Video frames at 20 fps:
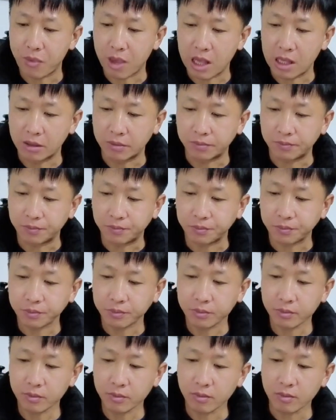很好吃
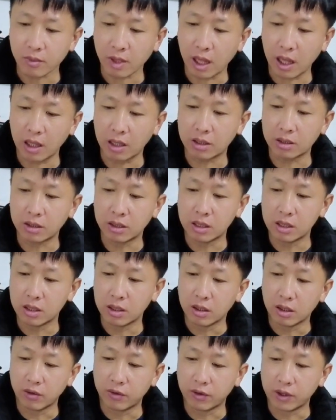吧？
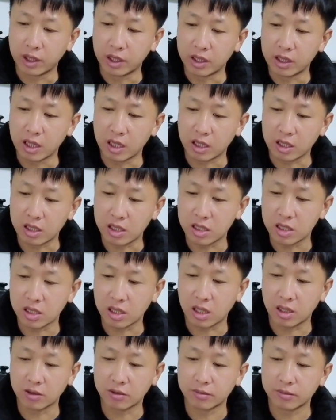非常
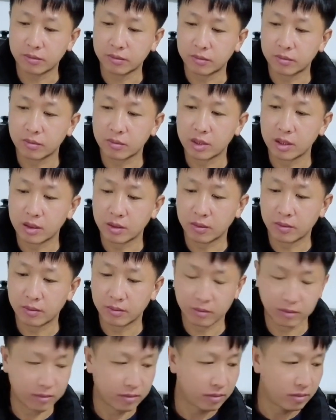香，你看大火，
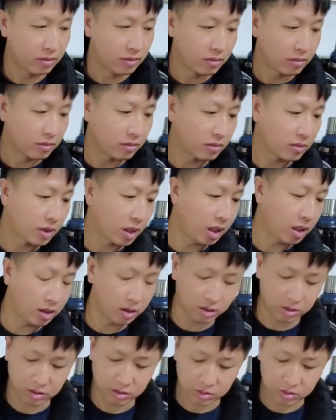嘿，